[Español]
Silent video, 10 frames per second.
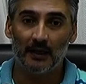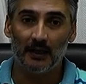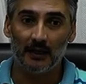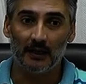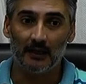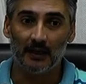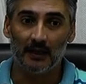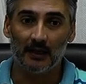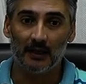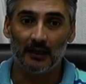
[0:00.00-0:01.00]

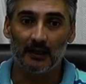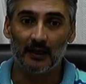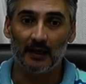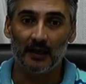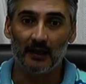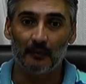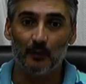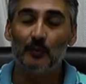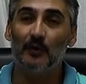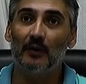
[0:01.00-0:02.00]
este, que
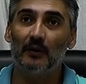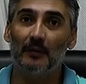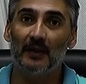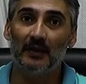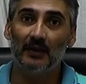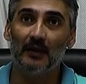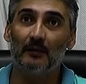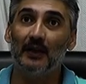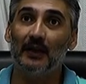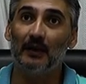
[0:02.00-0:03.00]
muy probablemente en
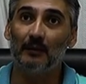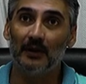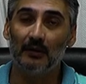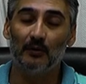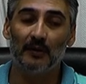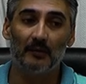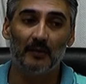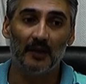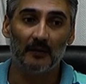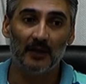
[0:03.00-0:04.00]
el mes de abril o en el
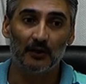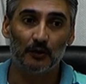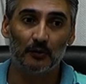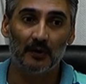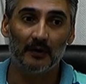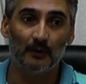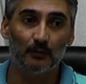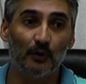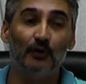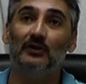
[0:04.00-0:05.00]
mes de mayo va a haber
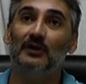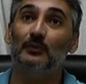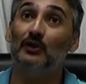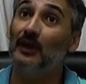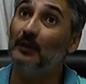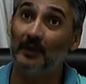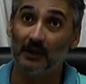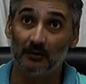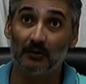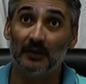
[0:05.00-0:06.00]
un bono excepcional
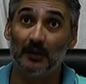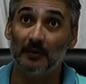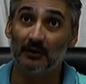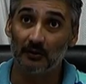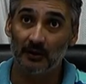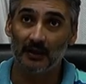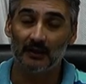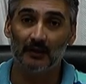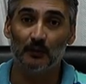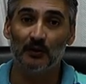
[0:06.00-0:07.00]
para todas estas personas
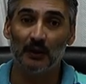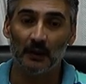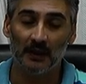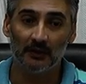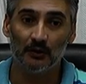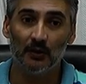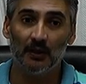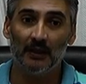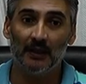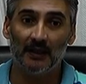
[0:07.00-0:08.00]
que estamos trabajando,
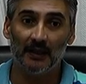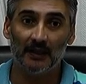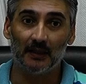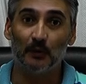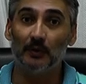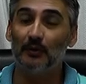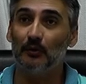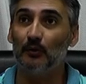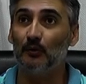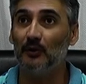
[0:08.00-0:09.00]
que estamos
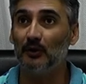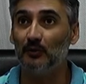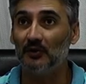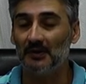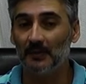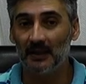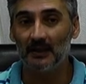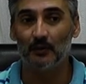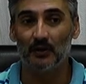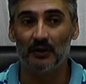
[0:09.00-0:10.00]
viendo los números
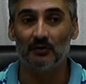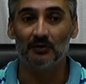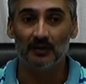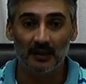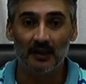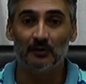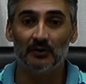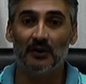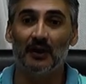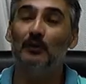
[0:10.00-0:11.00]
municipales porque
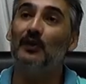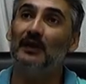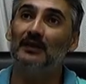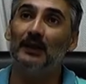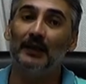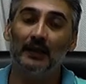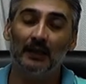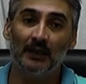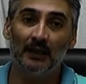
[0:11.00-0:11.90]
consideramos y tenemos que saber